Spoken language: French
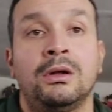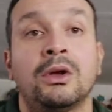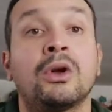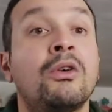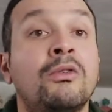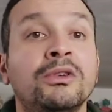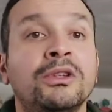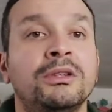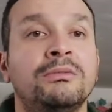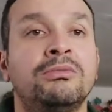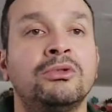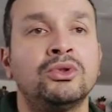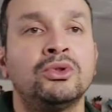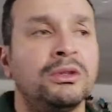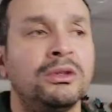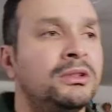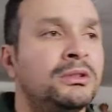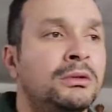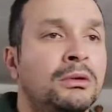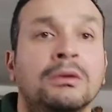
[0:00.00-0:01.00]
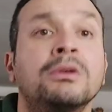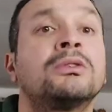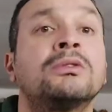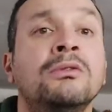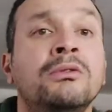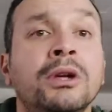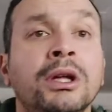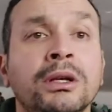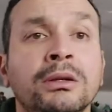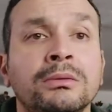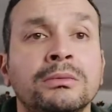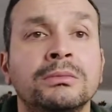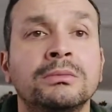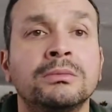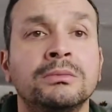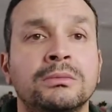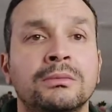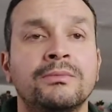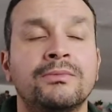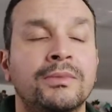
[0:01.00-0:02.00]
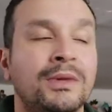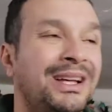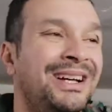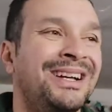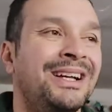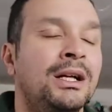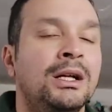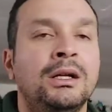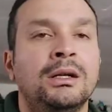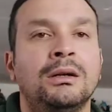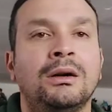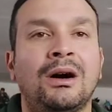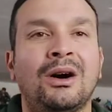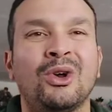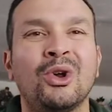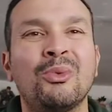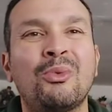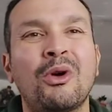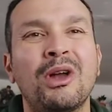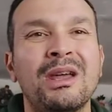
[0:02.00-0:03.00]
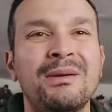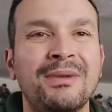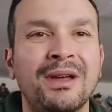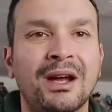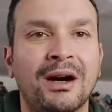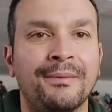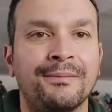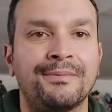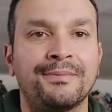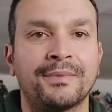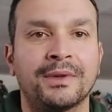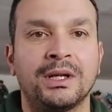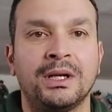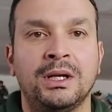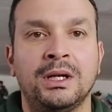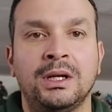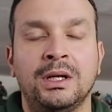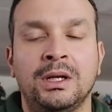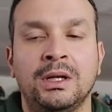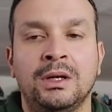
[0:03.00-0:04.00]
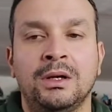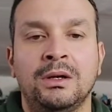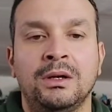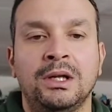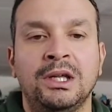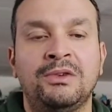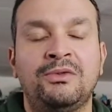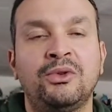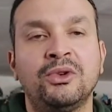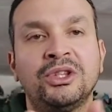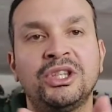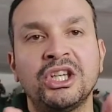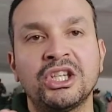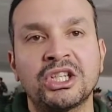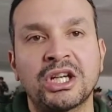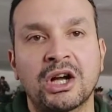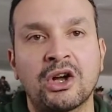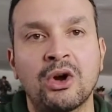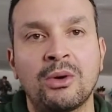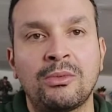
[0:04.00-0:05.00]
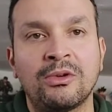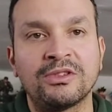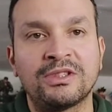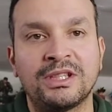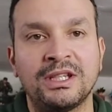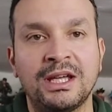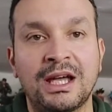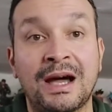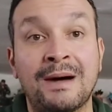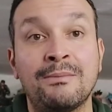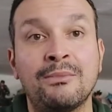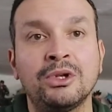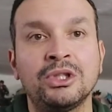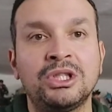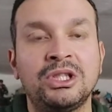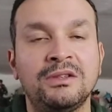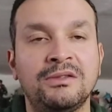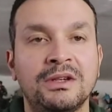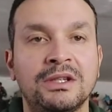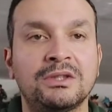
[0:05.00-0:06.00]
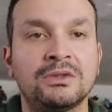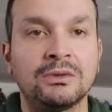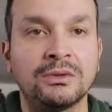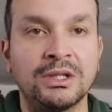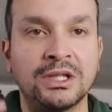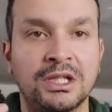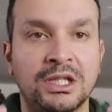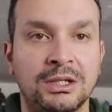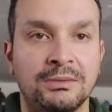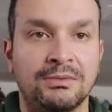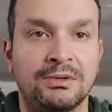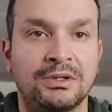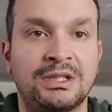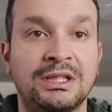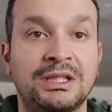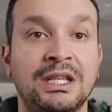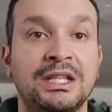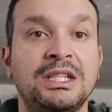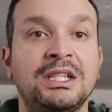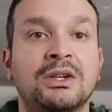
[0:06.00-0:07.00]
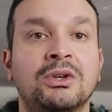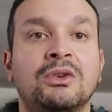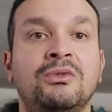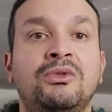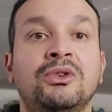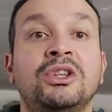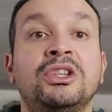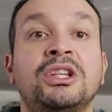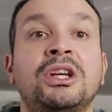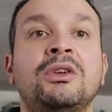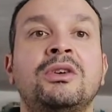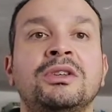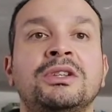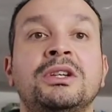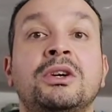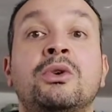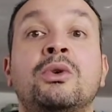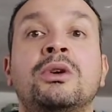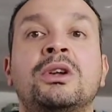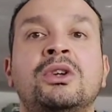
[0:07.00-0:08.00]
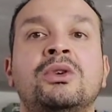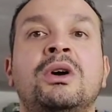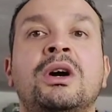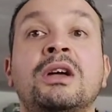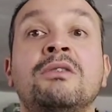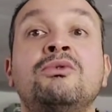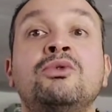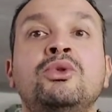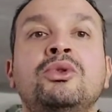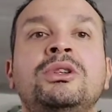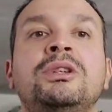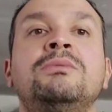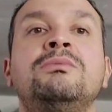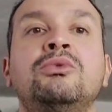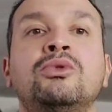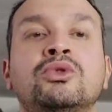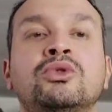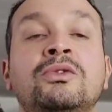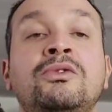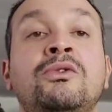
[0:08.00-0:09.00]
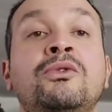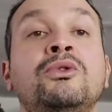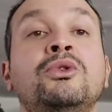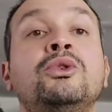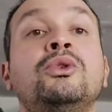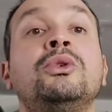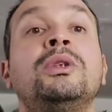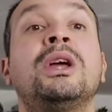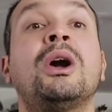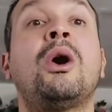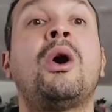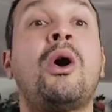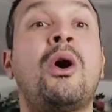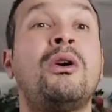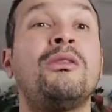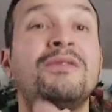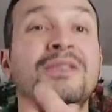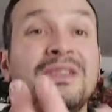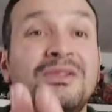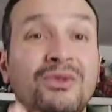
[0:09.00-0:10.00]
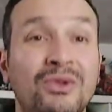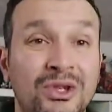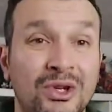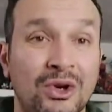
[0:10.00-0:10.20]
Et quand vous dites bonjour, ils disent, euh, qu'est-ce que vous voulez le problème est là. Il faut déjà commencer à motiver son équipe. C'est-à-dire qu'il faut déjà leur dire quand client arrive, vous lui dites bonjour, vous lui donnez envie de